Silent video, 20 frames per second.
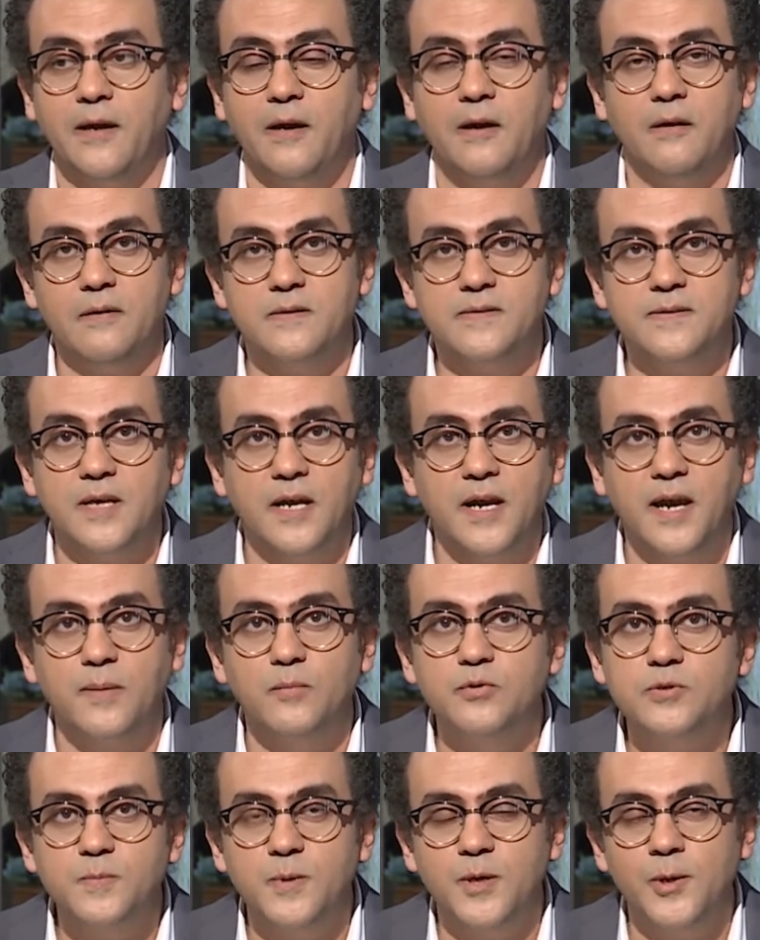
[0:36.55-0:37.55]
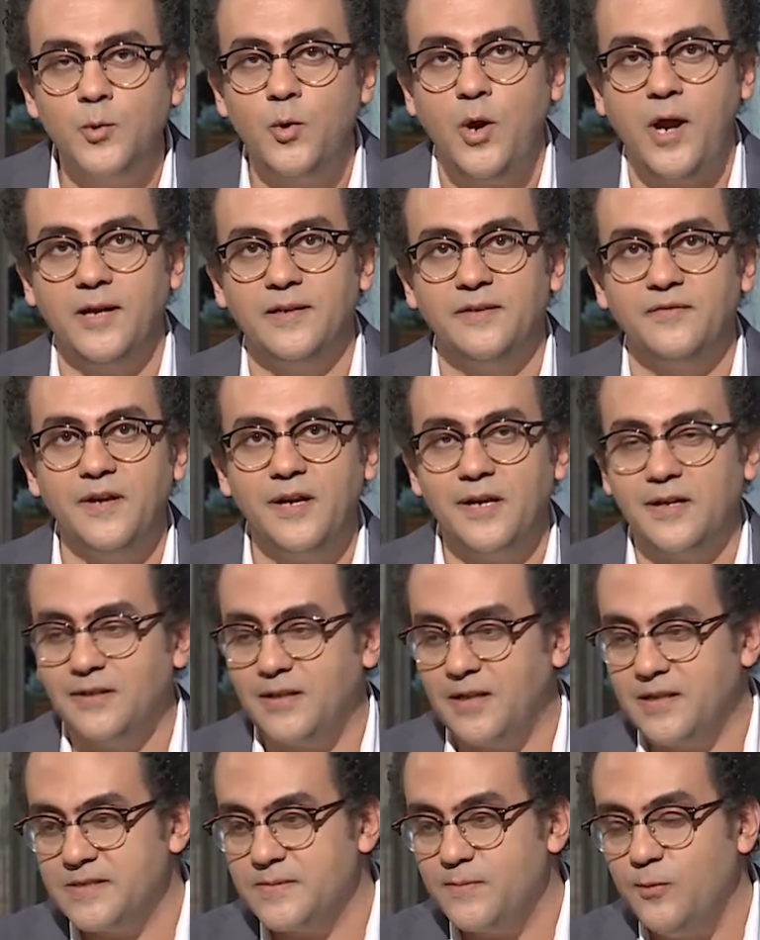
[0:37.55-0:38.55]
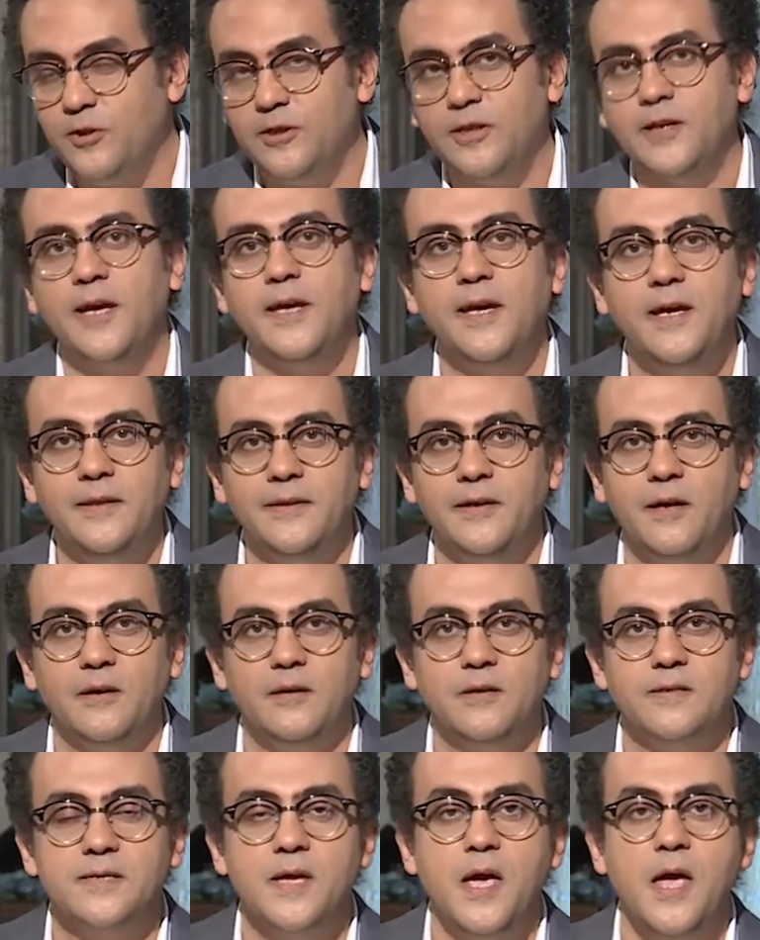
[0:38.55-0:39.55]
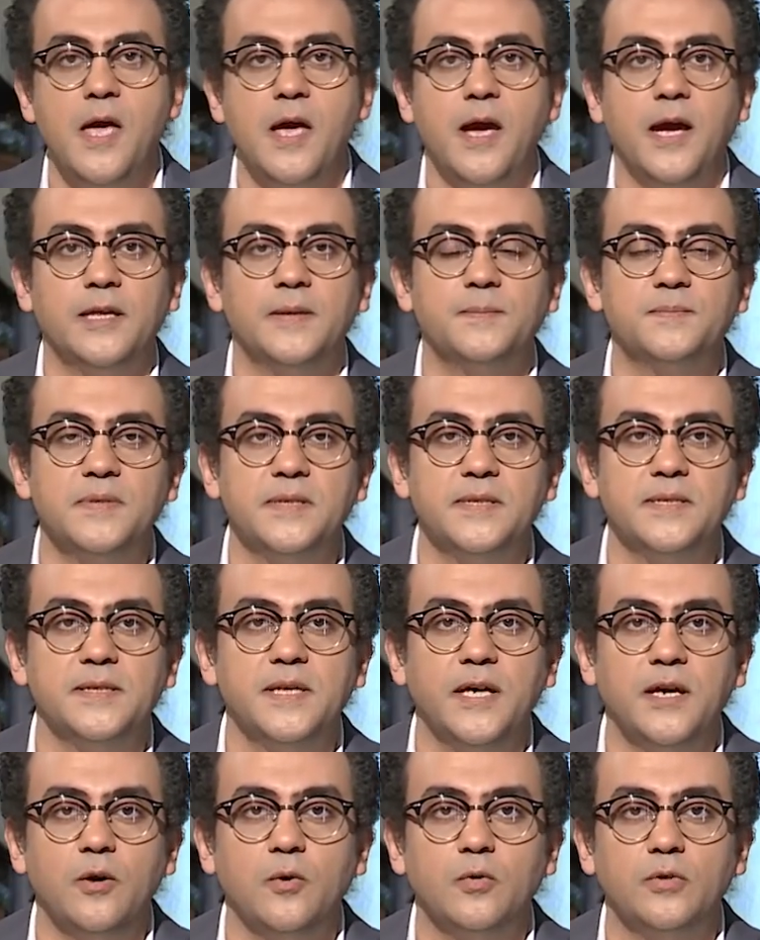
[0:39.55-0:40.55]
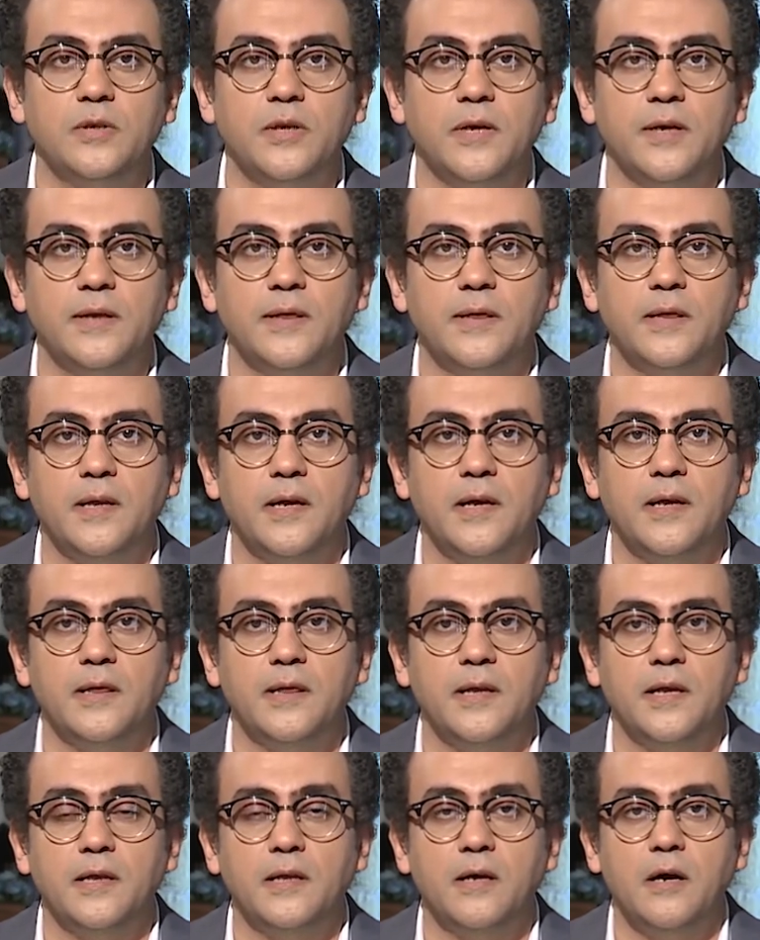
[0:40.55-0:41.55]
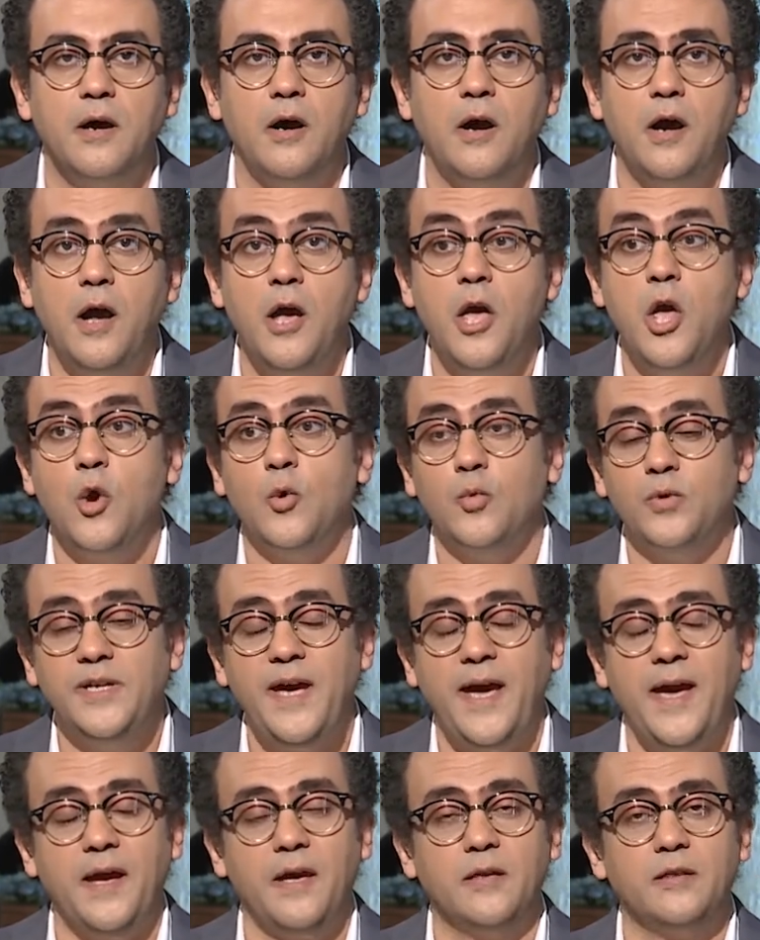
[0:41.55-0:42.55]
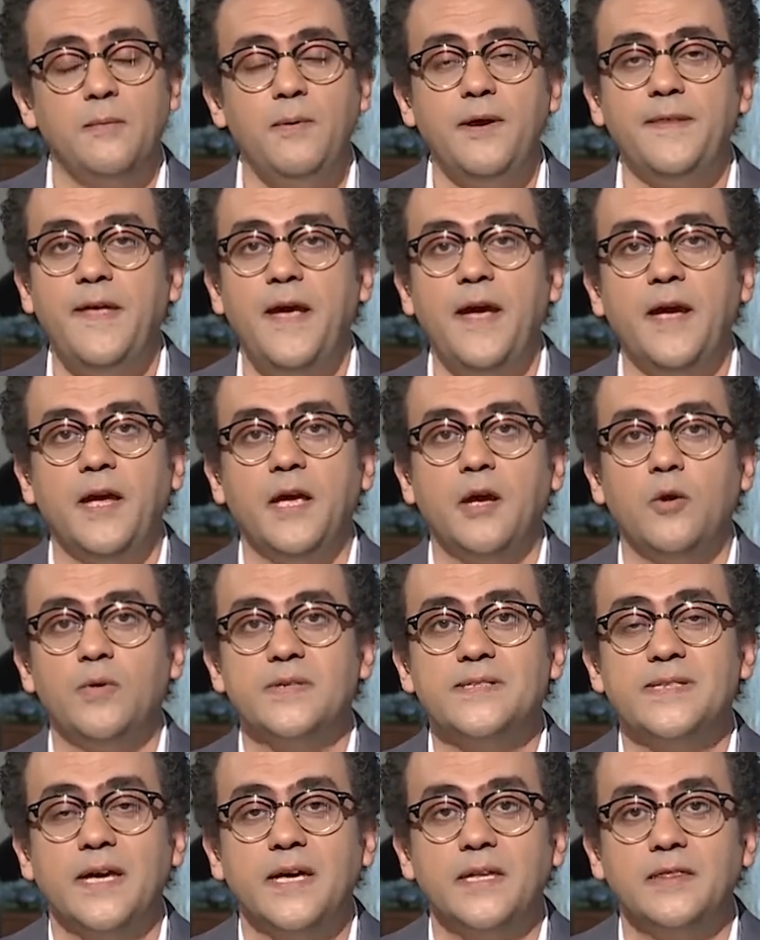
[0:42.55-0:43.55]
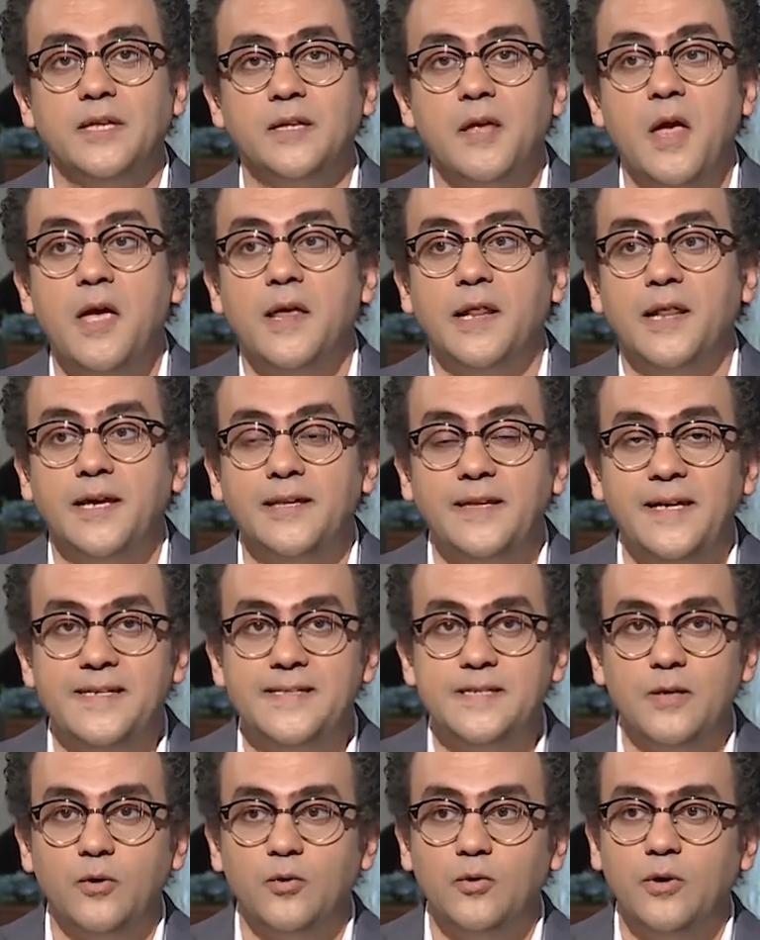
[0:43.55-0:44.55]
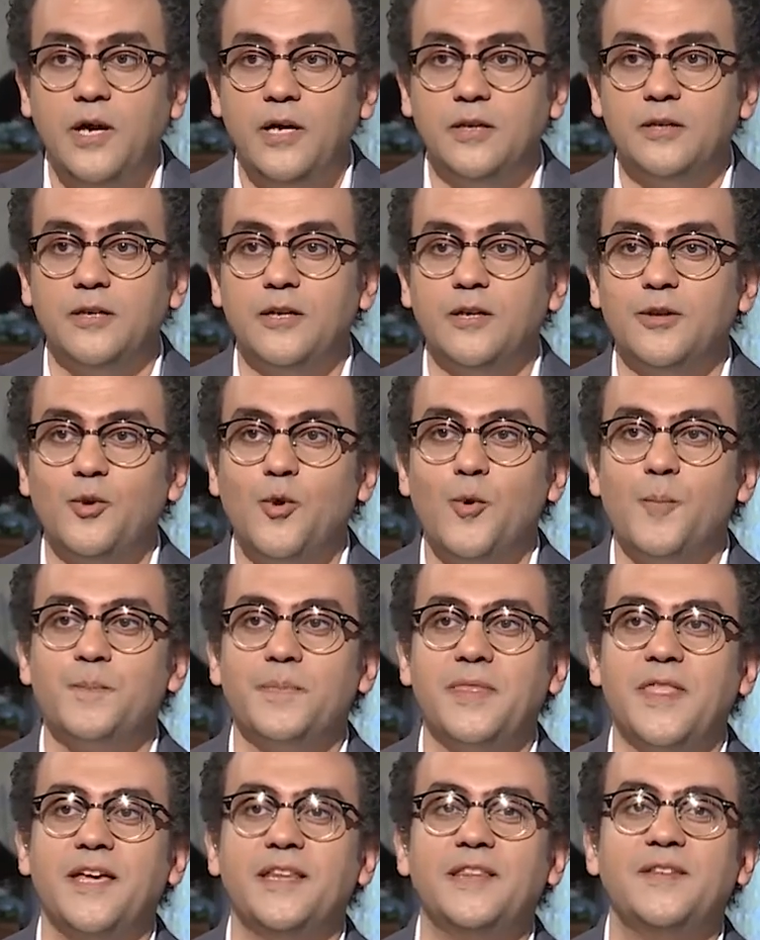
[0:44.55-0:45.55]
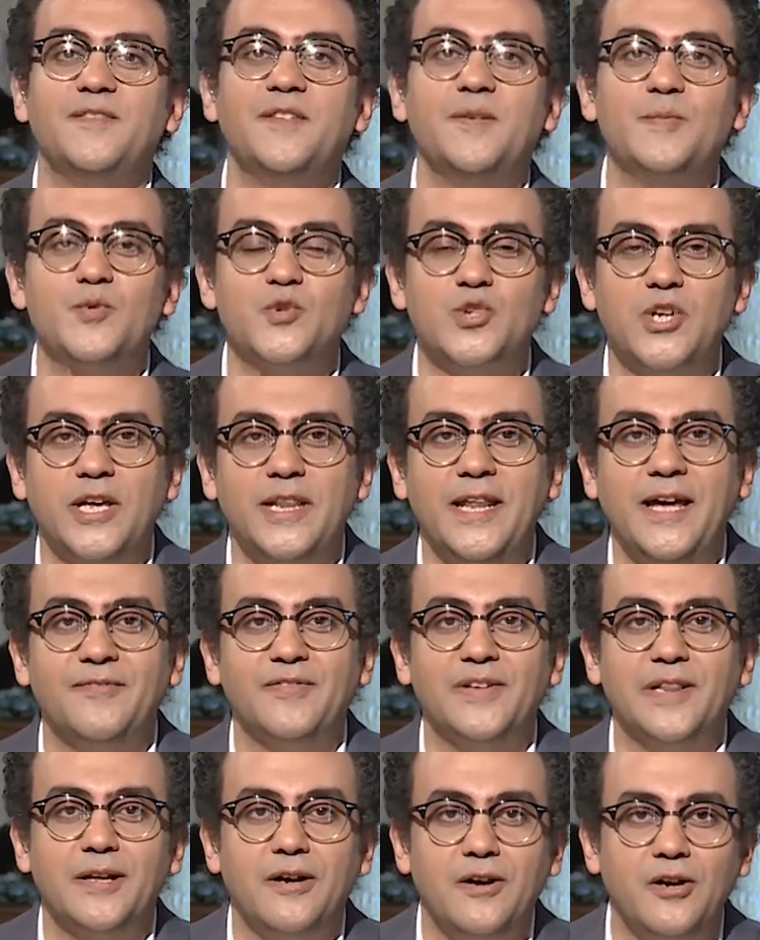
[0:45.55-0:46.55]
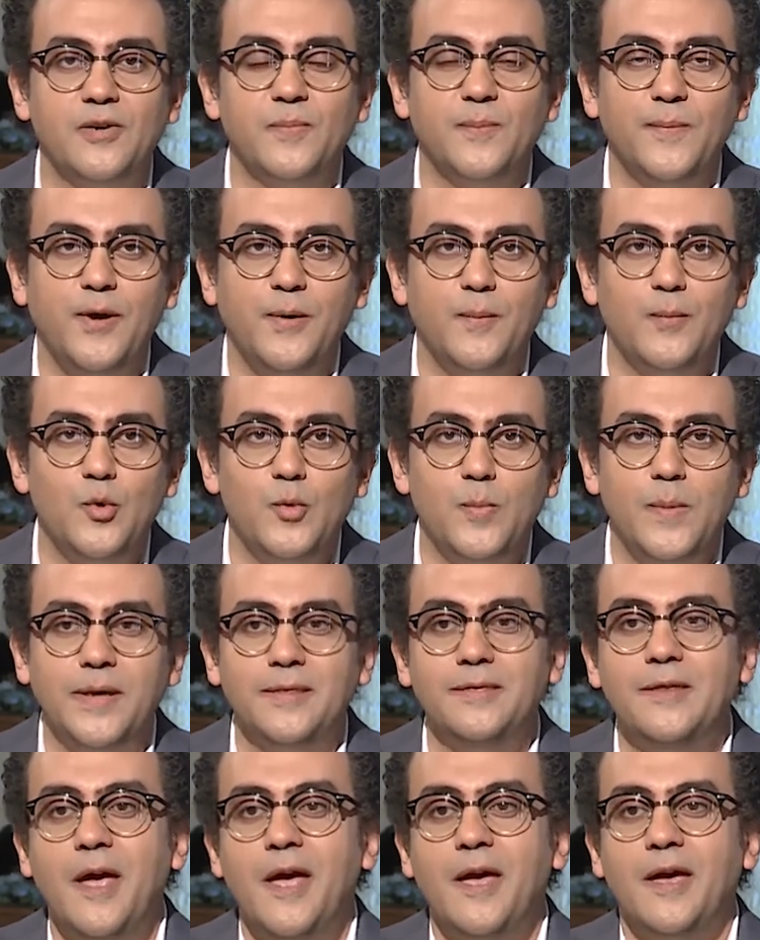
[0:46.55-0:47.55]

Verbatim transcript: خلاص ده الكابوس بيروح على فكره ده الاسبوع اللي جاي احنا خلاص هنبتدي ناخد اللقاح ودي حاجه طبعا حاجه كويسه جدا لكن عايز اقول لحضراتكم ان في مشكله في الغرب عموما